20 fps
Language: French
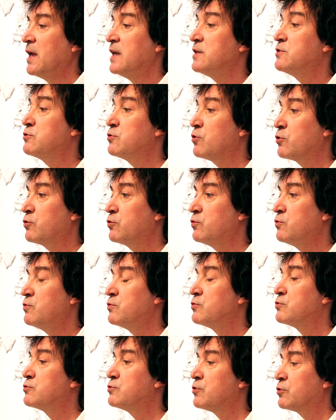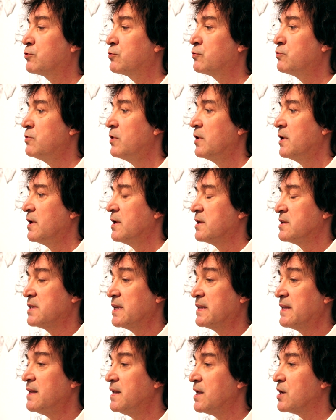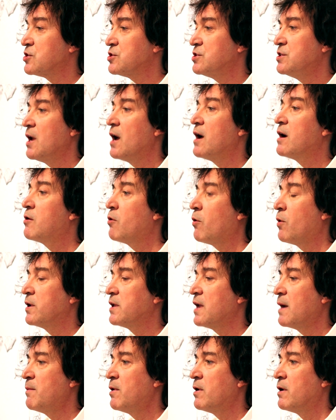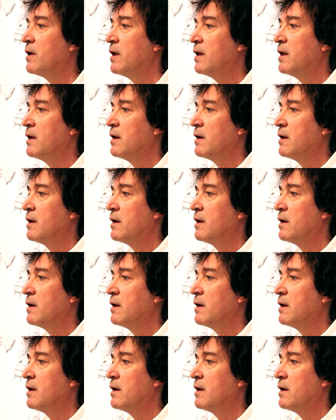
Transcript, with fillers: et surtout, surtout, cette énergie incroyable,